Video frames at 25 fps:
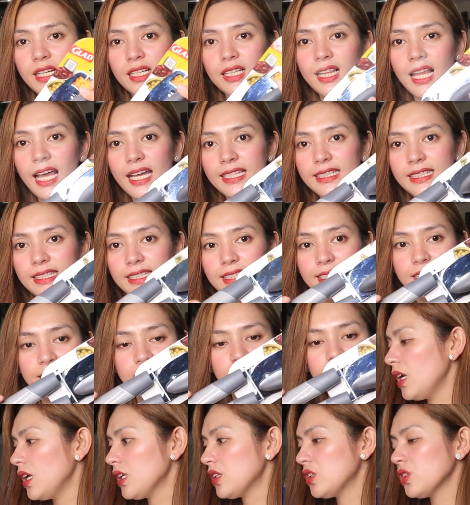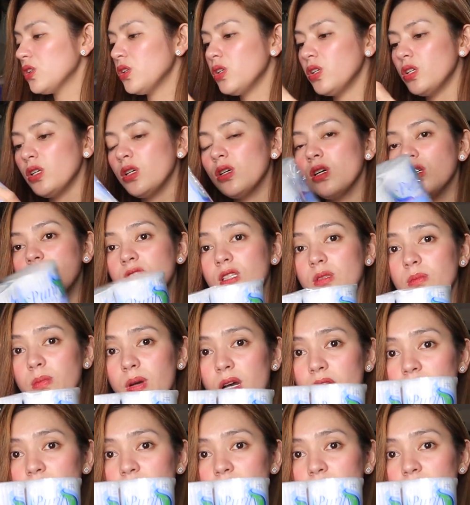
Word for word: na Glad. Ito, cotton